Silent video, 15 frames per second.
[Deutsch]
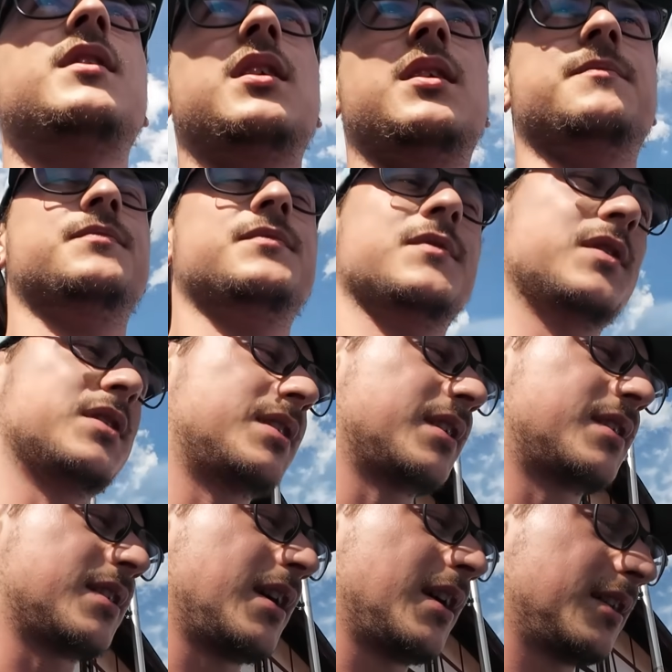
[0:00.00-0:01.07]
Ja, wird
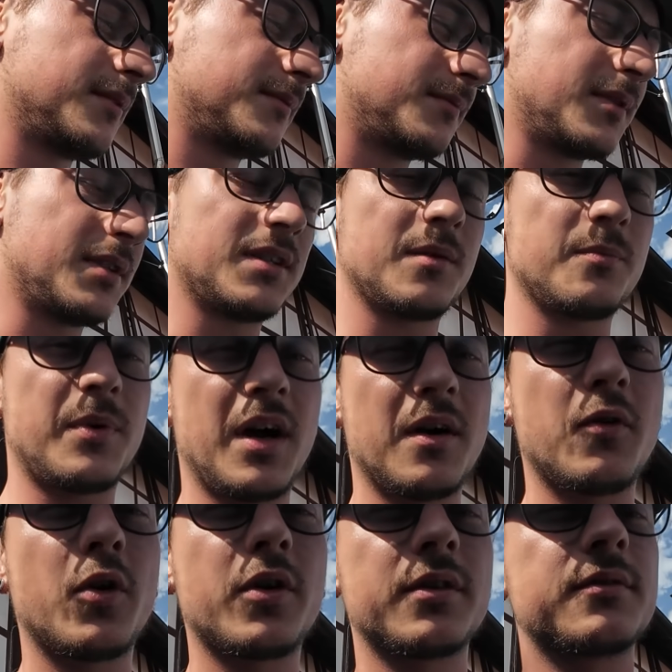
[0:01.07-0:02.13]
sich zeigen in ein
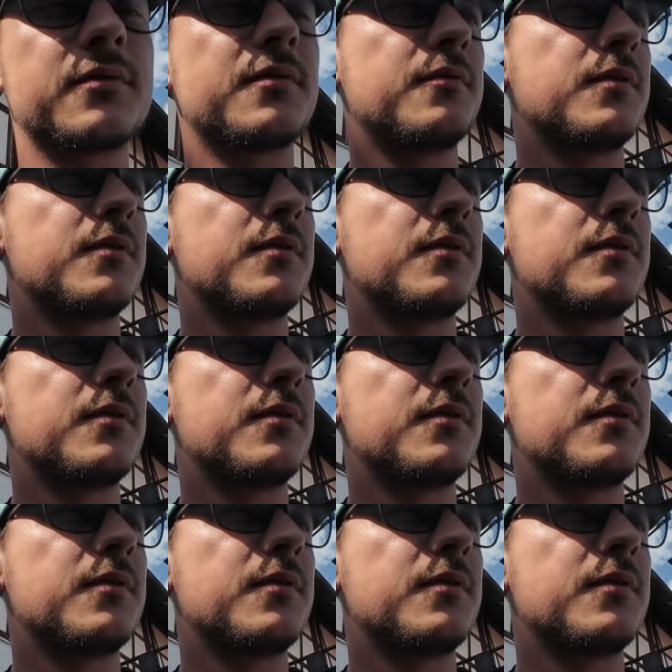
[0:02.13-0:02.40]
paar Wochen,